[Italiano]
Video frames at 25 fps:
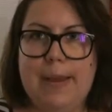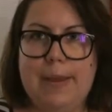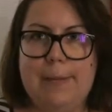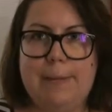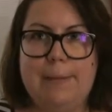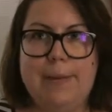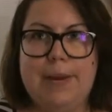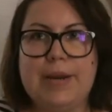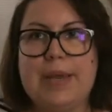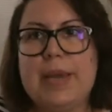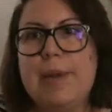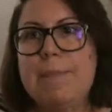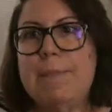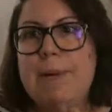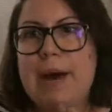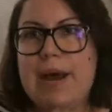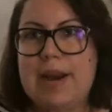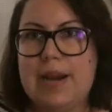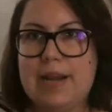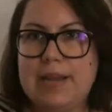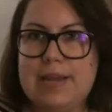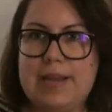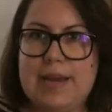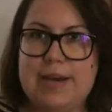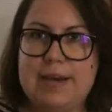per chi
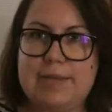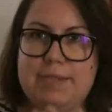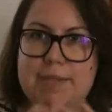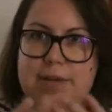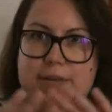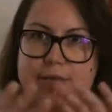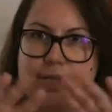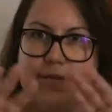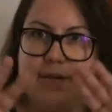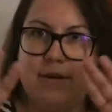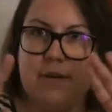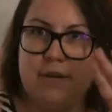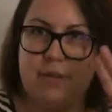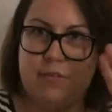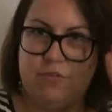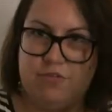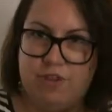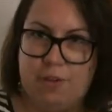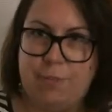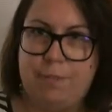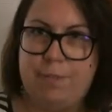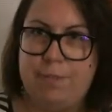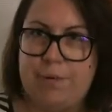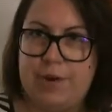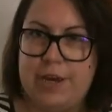parla di animazione
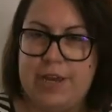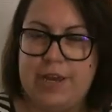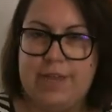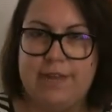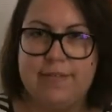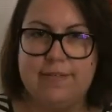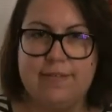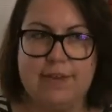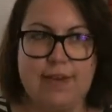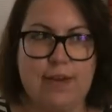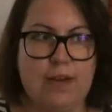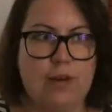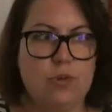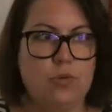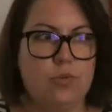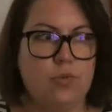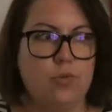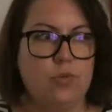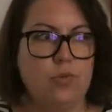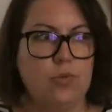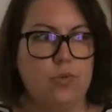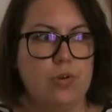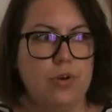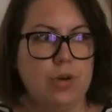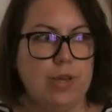giapponese, lo
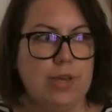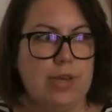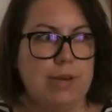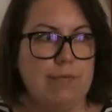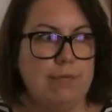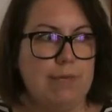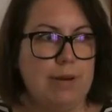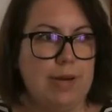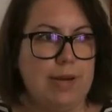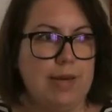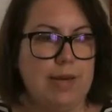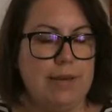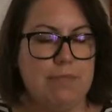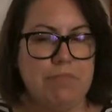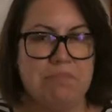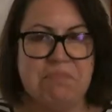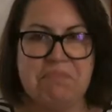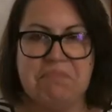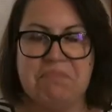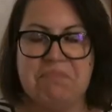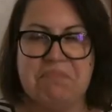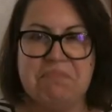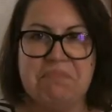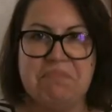studio Ghibli